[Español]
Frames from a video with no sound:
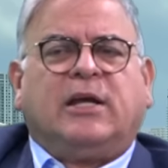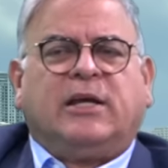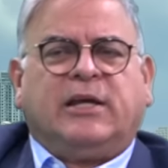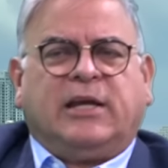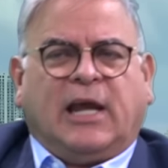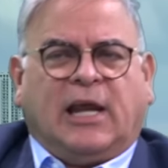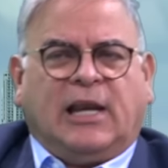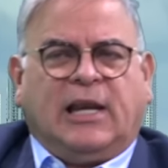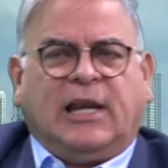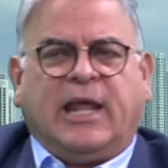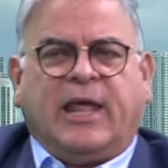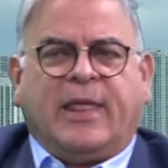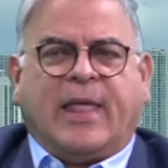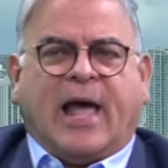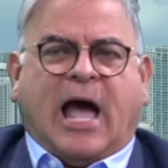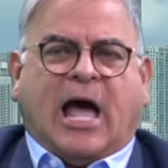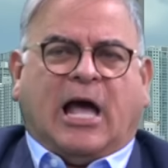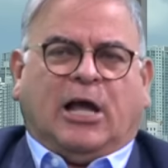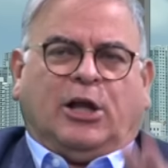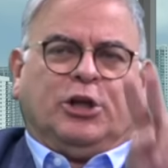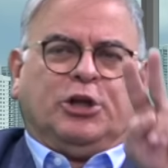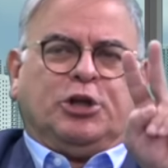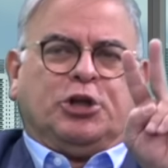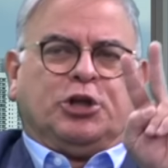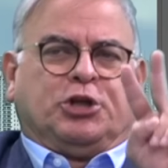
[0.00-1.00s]
Y él le
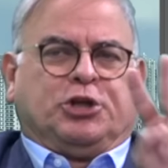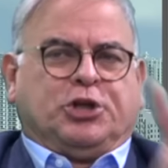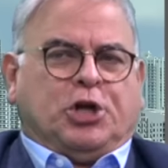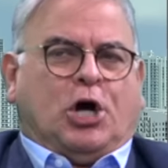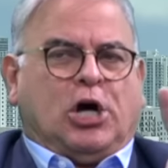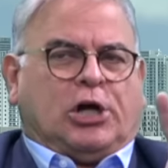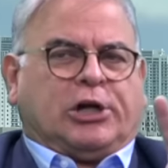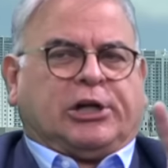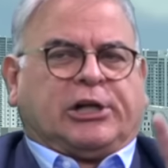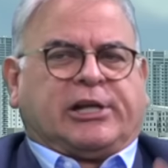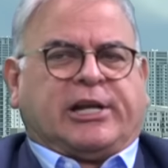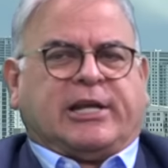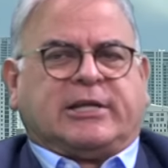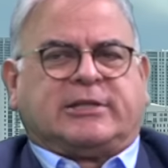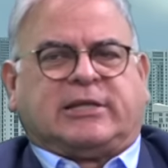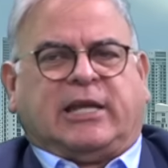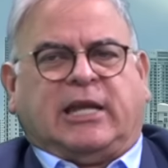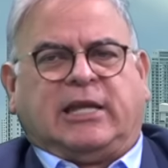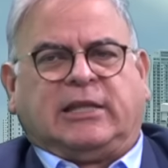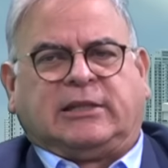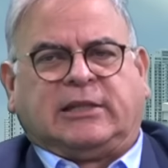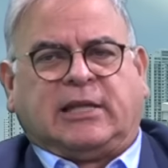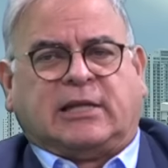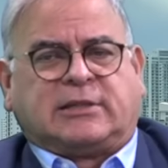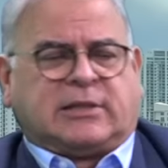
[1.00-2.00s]
da dos
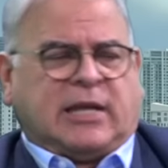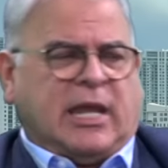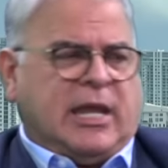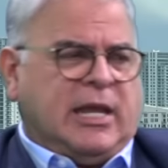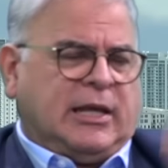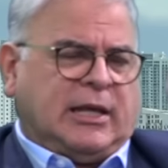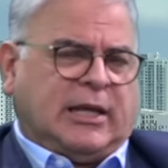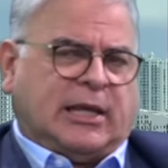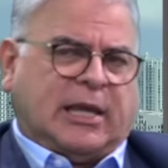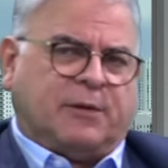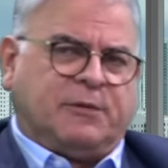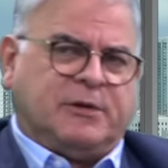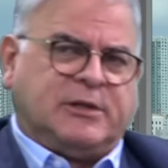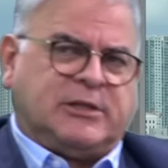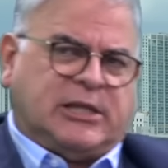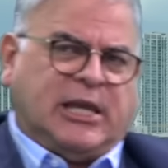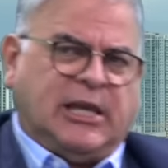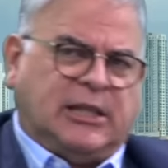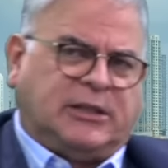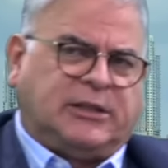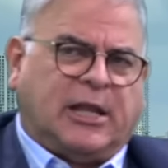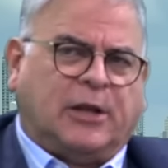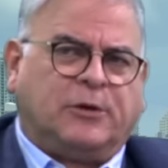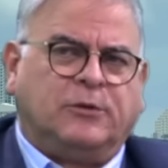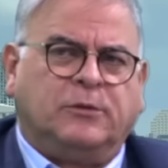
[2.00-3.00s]
recetas, que
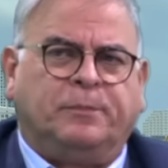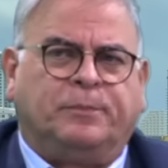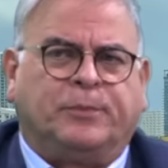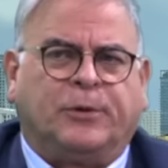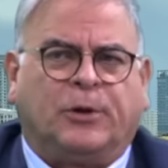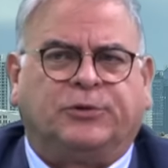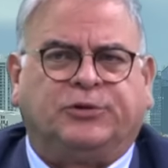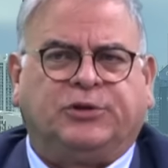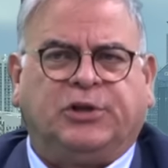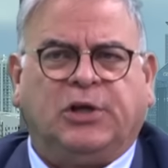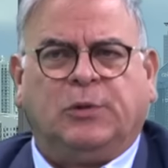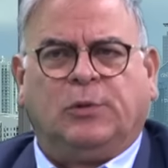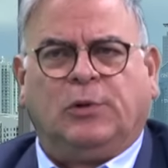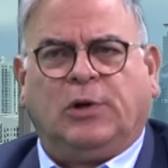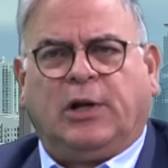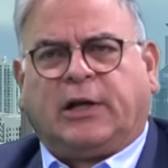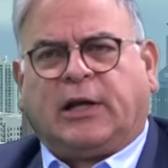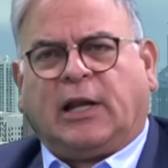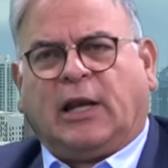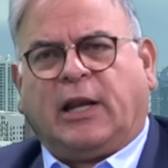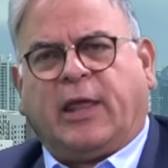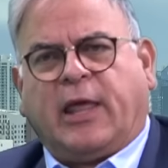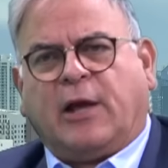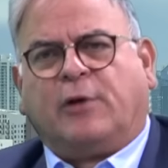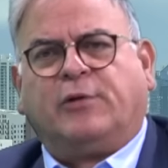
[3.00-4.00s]
visiten un prostíbulo
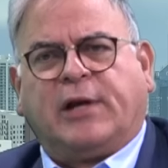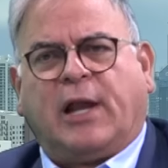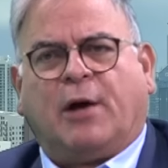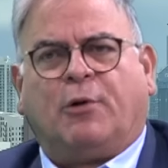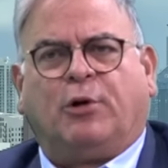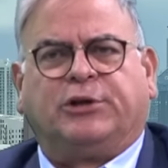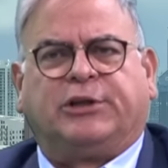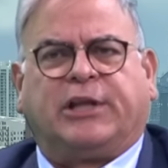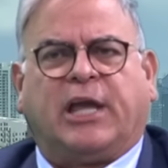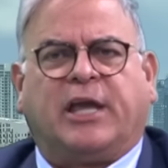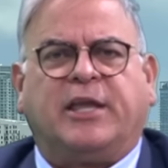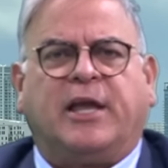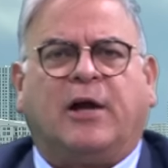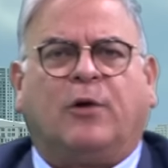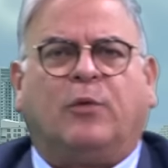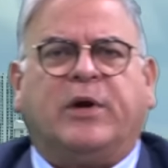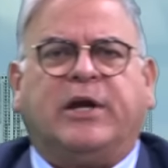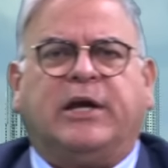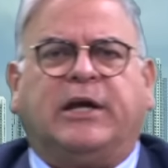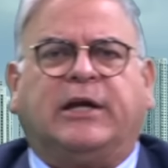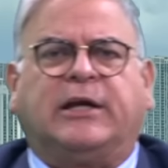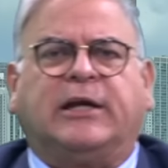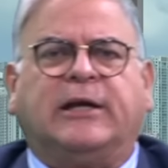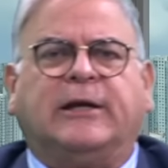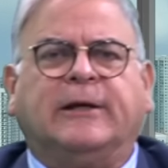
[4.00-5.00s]
y que le den una botella de
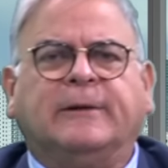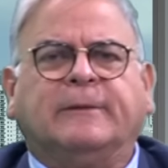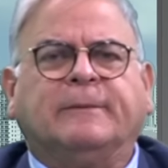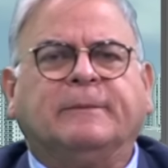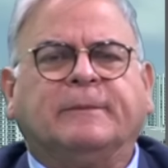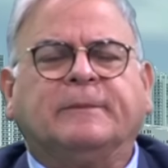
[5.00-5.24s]
whisky.